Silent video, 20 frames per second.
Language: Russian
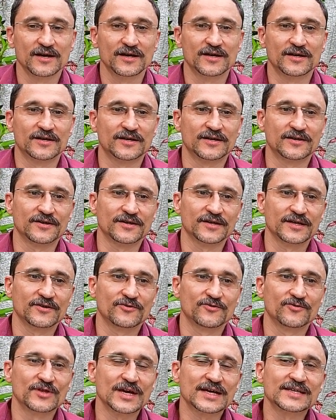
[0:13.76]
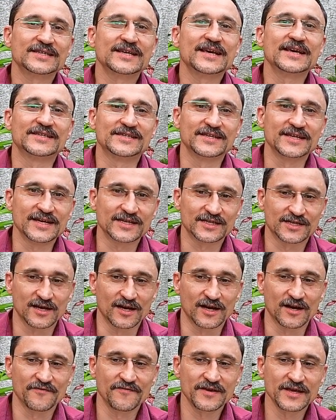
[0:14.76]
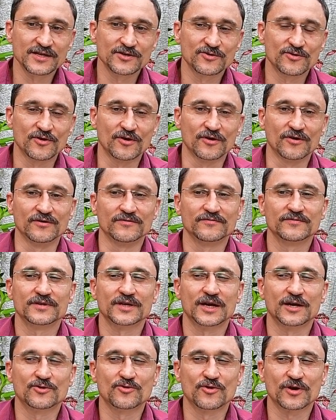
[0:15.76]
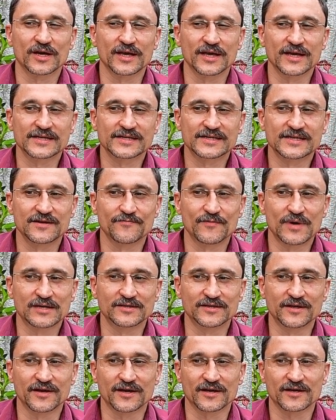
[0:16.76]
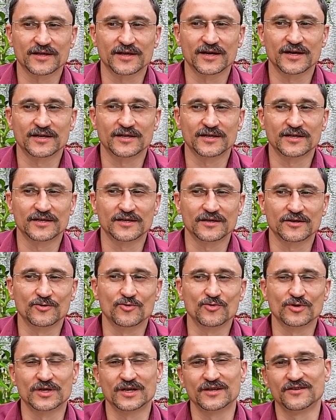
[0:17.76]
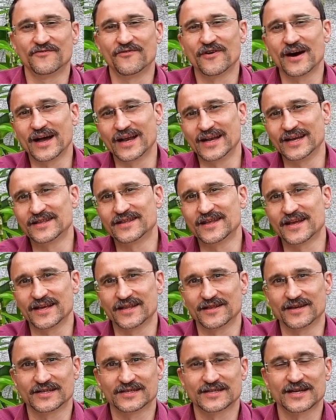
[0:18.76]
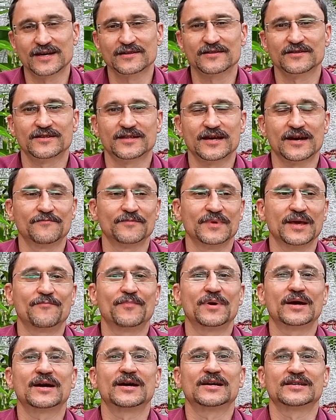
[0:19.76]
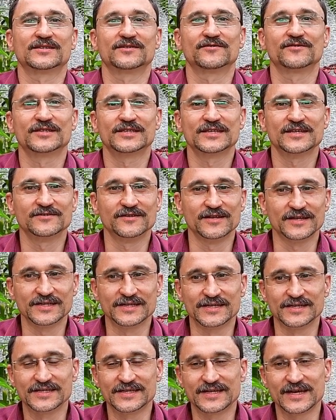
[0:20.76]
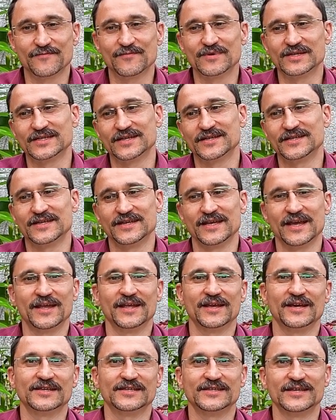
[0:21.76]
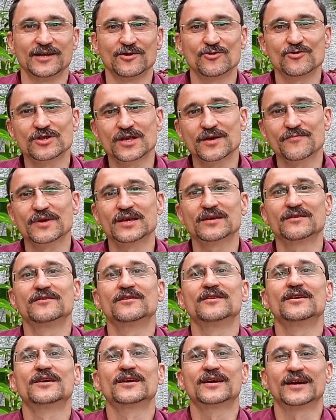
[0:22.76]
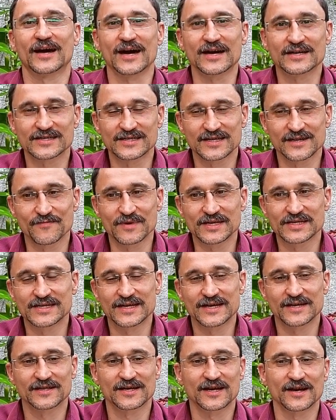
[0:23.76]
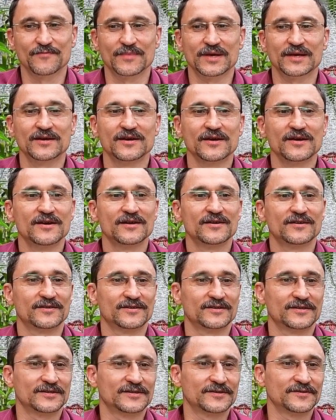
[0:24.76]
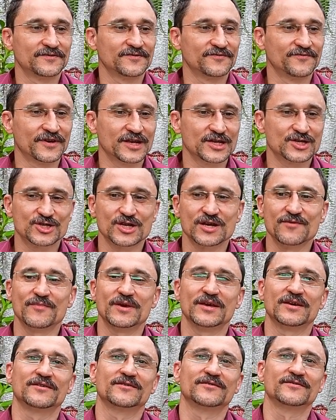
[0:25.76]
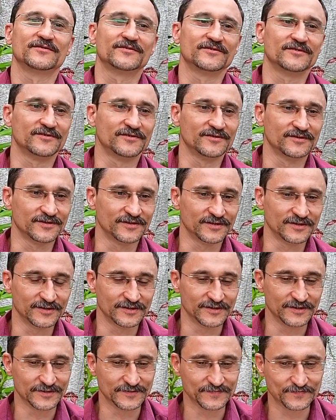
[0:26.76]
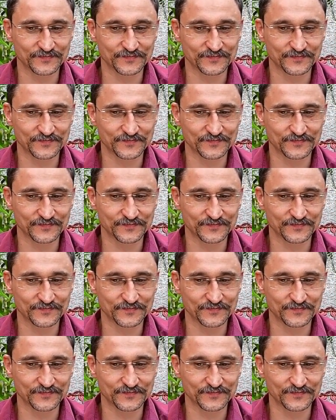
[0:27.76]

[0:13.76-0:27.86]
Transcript: А, у нас есть несколько видео, которые я снимал, наверное, года два или три назад. Там я показывал целые системы затенения зелеными, красными сетками, а, в режиме э,